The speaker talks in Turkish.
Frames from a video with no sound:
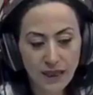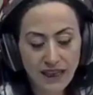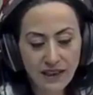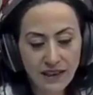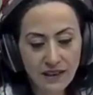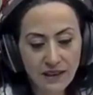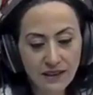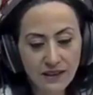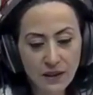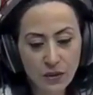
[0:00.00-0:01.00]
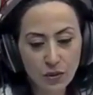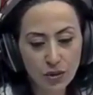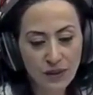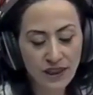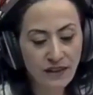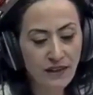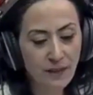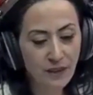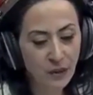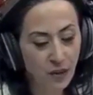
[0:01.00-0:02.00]
Melekler aralarında konuşmaya
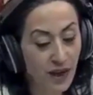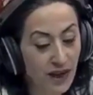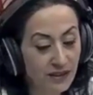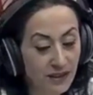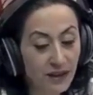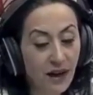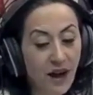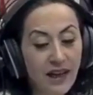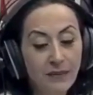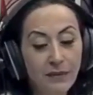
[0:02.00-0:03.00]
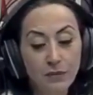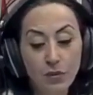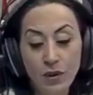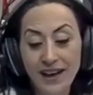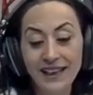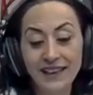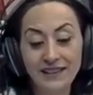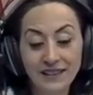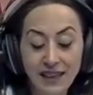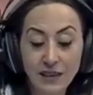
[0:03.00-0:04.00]
devam ediyorlardı. Hakimin bu
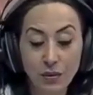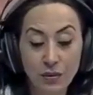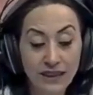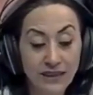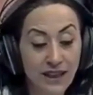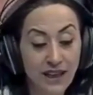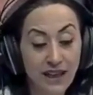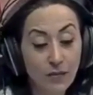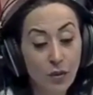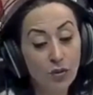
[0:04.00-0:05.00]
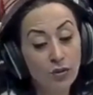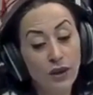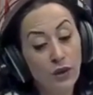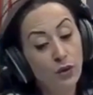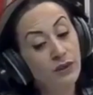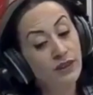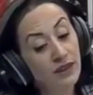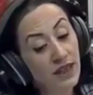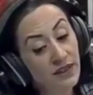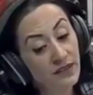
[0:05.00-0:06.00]
hareketinden dolayı zalim olduğuna
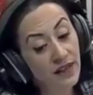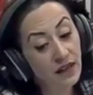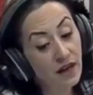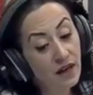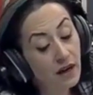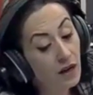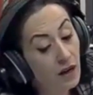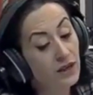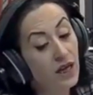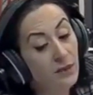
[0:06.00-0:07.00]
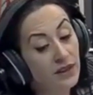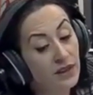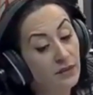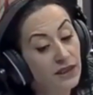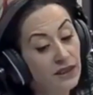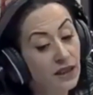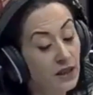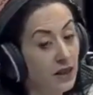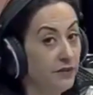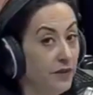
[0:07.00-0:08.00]
hükmettiler ve azap edilmesine
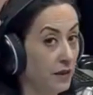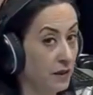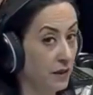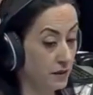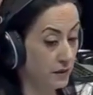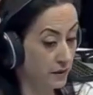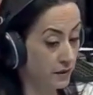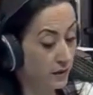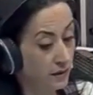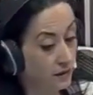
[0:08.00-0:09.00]
karar verdiler.